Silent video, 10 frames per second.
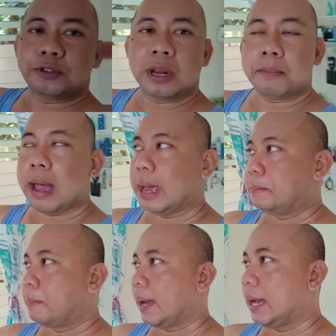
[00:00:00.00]
nyo
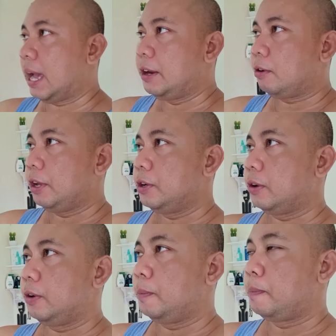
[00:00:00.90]
naman, mag-ano kayo.
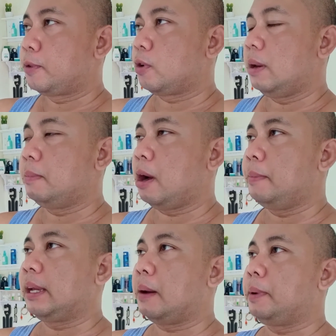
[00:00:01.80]
So, halimbawa,
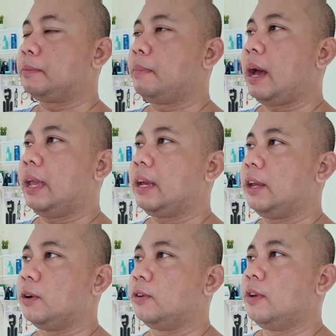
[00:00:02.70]
may kapitbahay
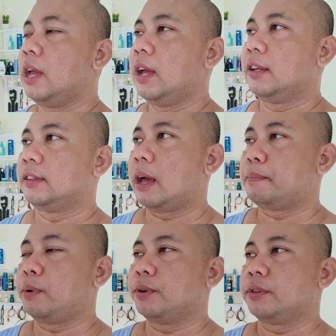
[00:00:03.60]
kayo.
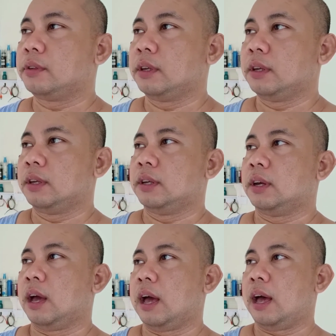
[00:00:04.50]
Tapos,
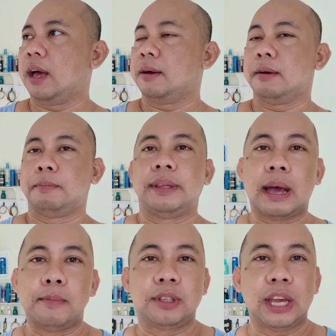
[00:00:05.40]
uh,
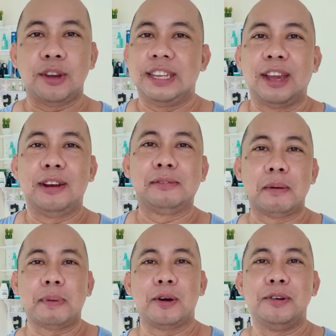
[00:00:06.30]
madamot kayo. Hindi kayo
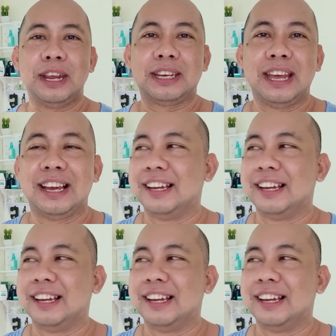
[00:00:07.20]
nagpapakonect ng,